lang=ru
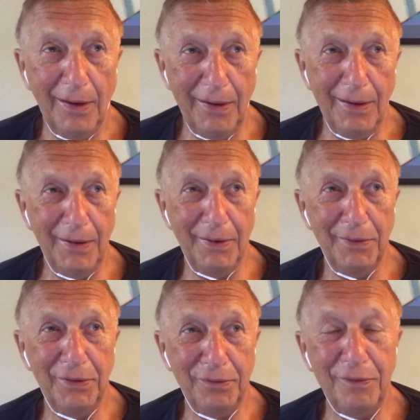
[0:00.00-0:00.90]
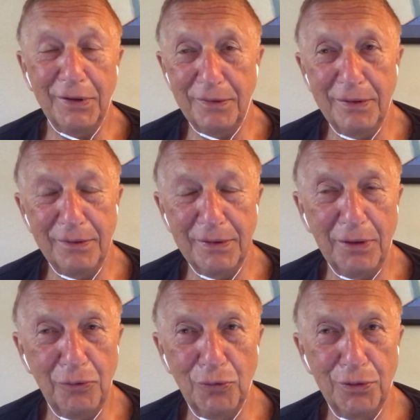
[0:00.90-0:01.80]
что известный
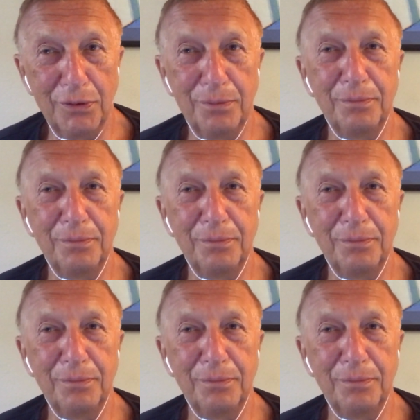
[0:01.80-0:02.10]
закон